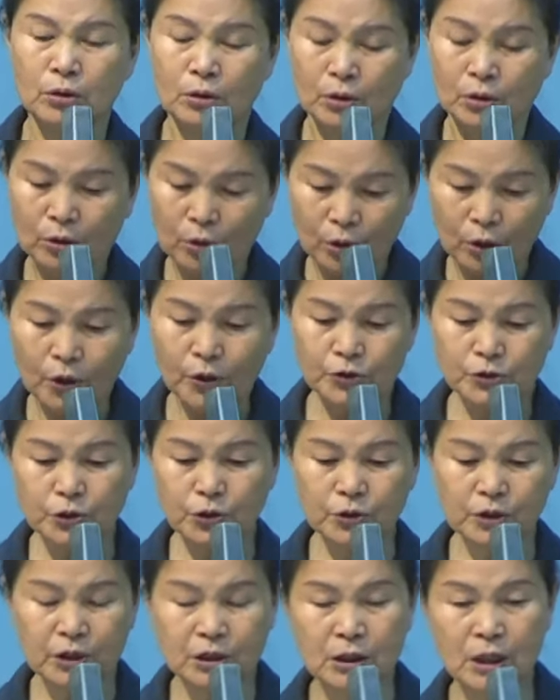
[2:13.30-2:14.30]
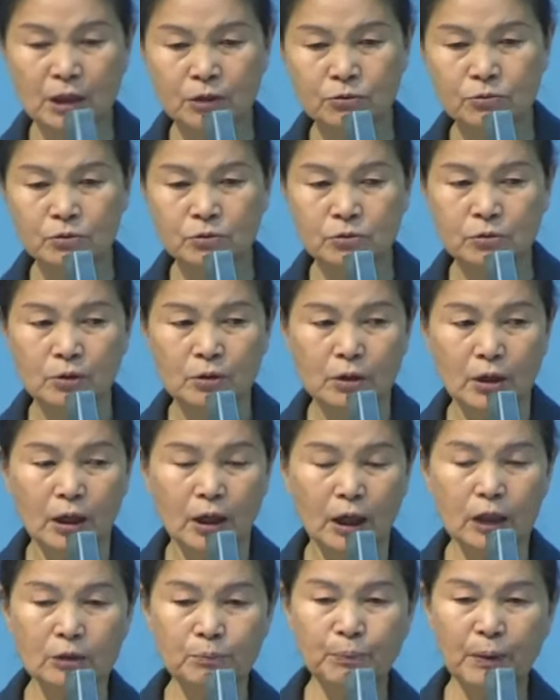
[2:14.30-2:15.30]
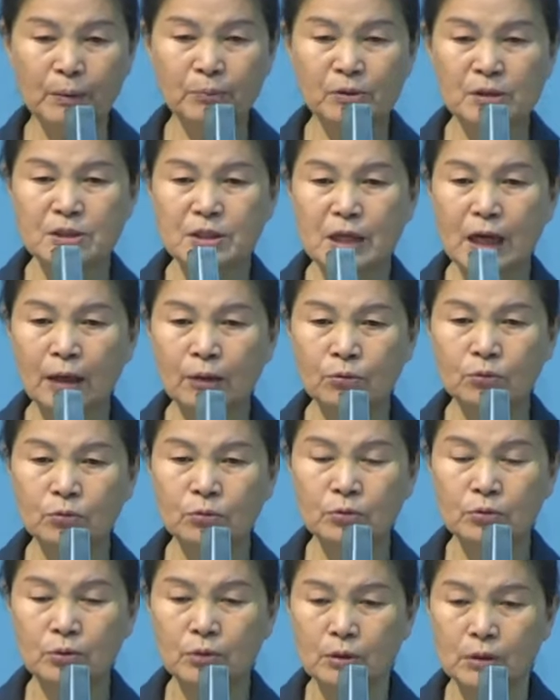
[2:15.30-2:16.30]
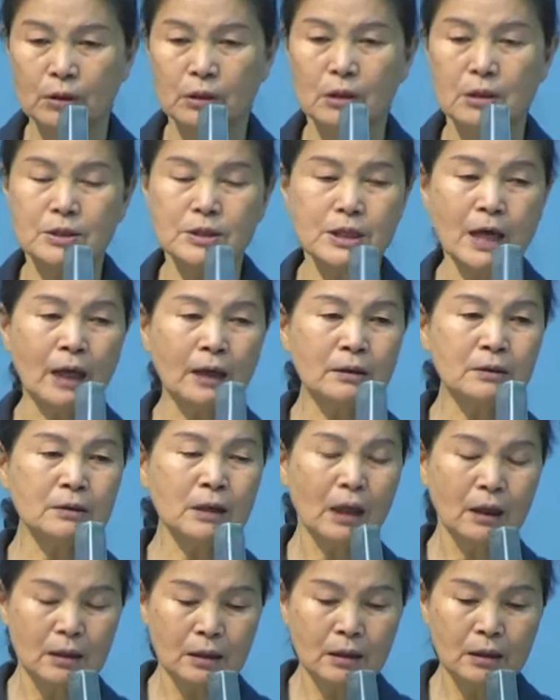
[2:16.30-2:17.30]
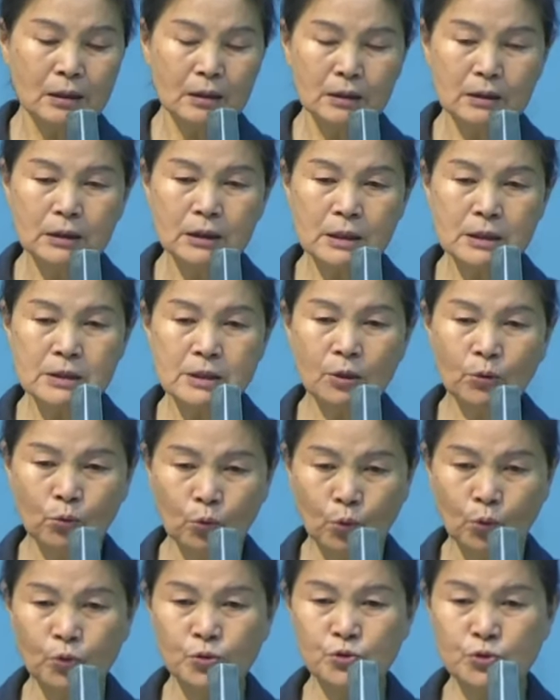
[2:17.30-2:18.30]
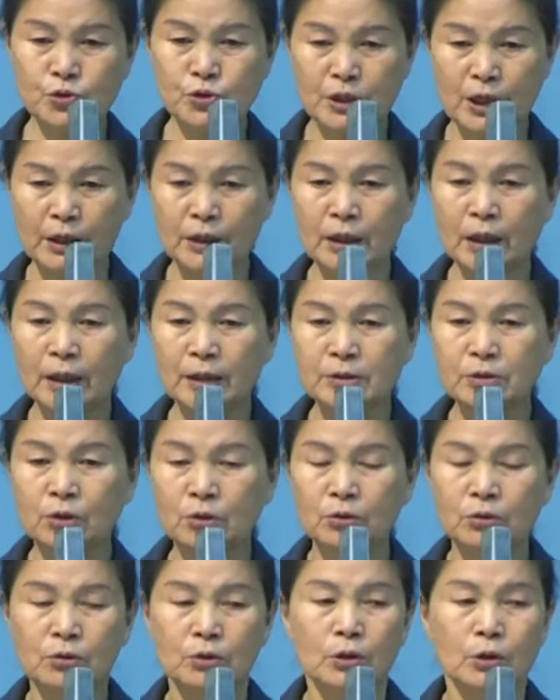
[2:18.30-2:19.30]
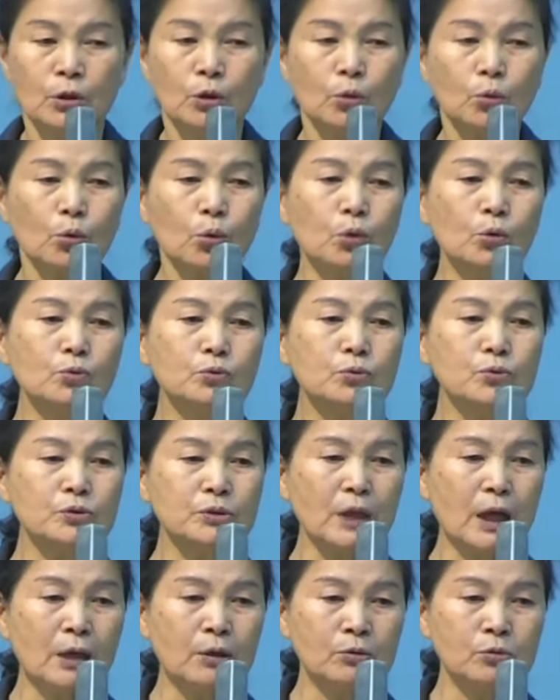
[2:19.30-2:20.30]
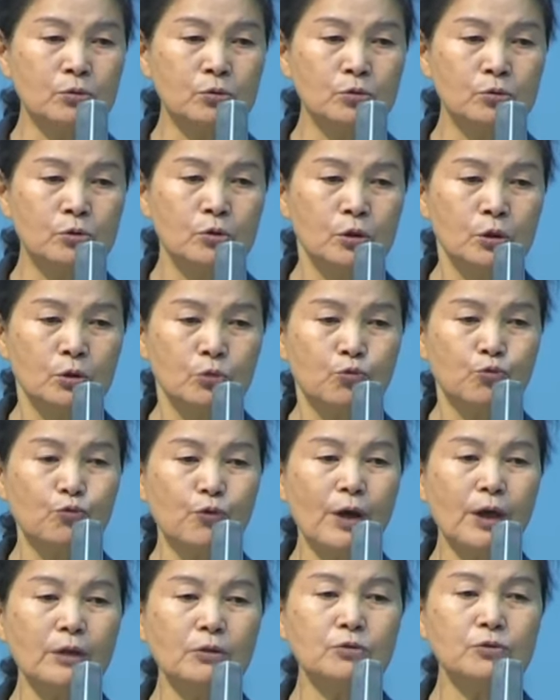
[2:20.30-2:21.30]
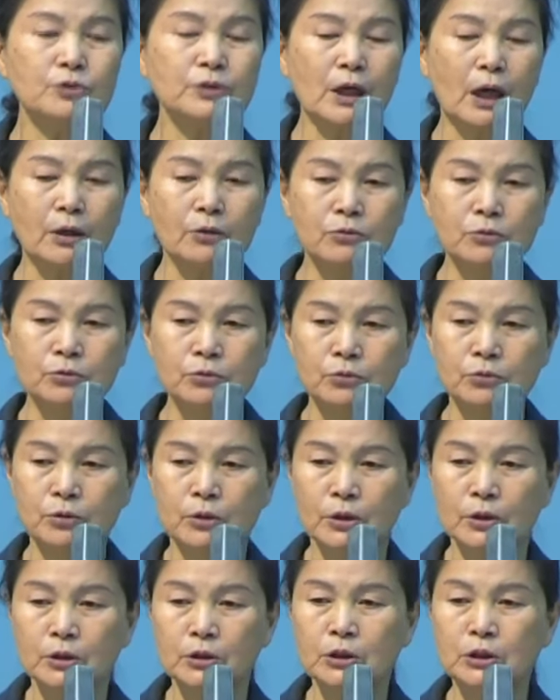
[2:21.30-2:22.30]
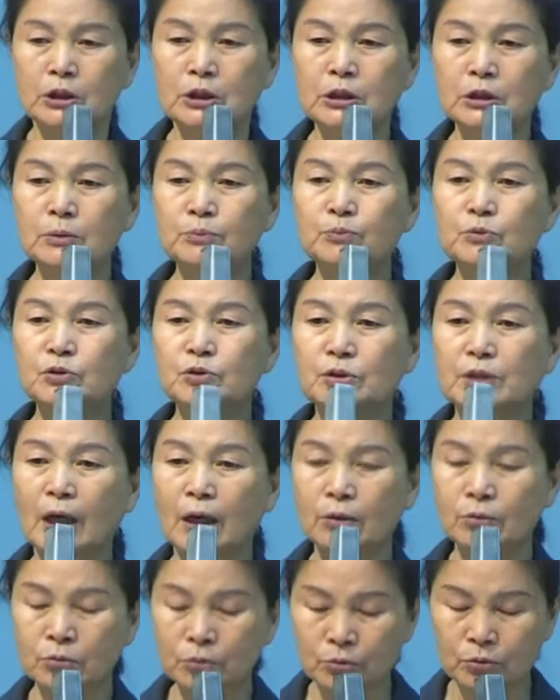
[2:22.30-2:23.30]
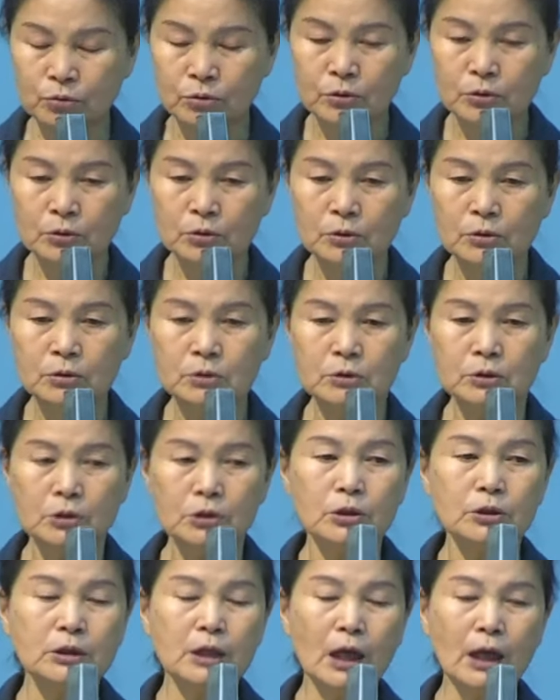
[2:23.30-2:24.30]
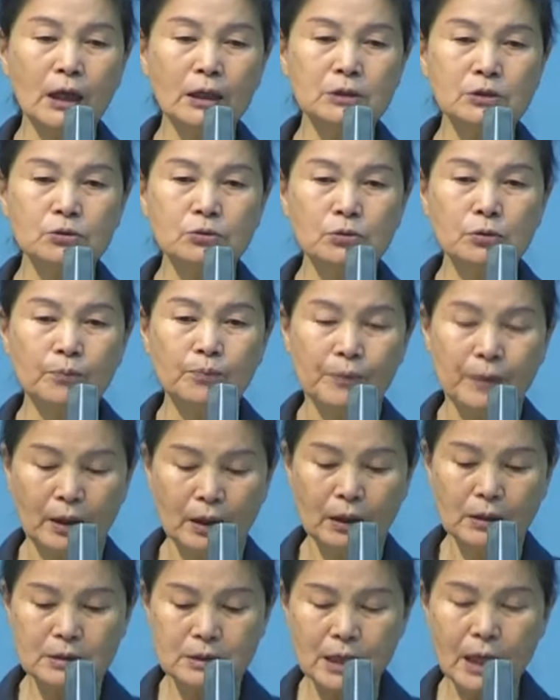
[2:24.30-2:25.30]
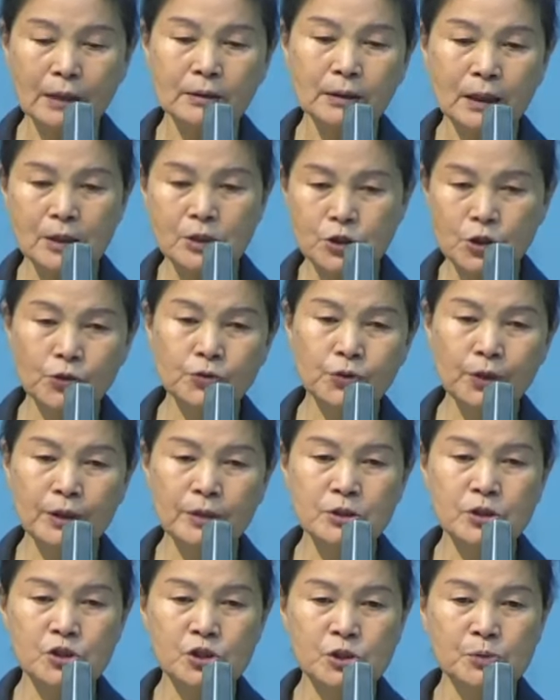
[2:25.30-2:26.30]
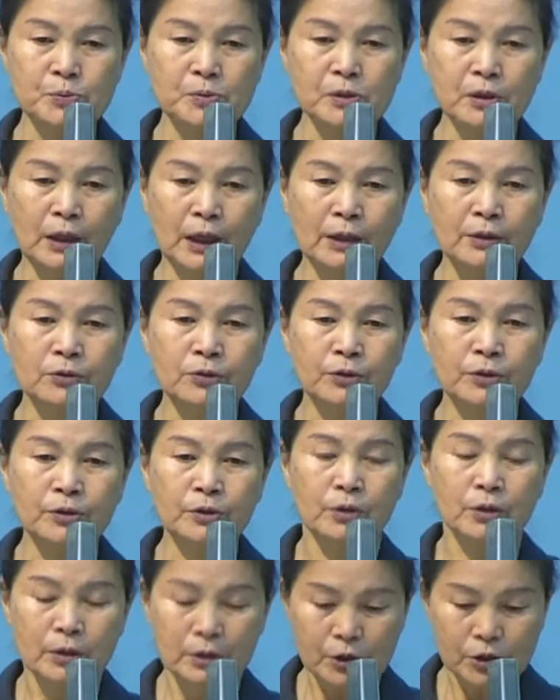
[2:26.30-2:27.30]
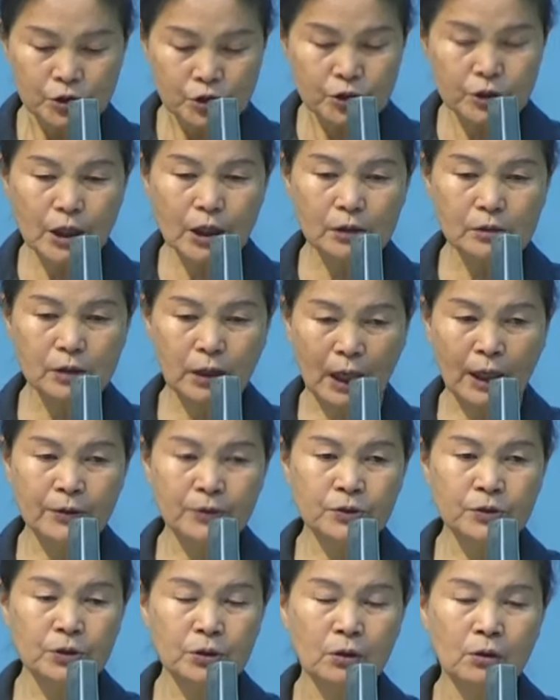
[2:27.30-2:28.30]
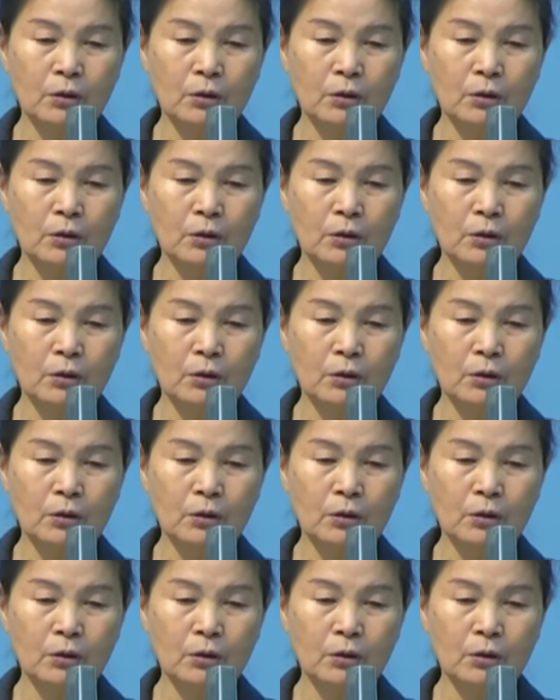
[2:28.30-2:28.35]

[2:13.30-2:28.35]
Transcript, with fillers: 거기서 기대고 하룻밤을 자고 장날 이제 공주 장에 가서 콩도 사고 꾀도 사고 기름도 사고 그렇게 해가지고 장날 저녁에 이제 집을 가는 거예요. 시댁을 가는 경우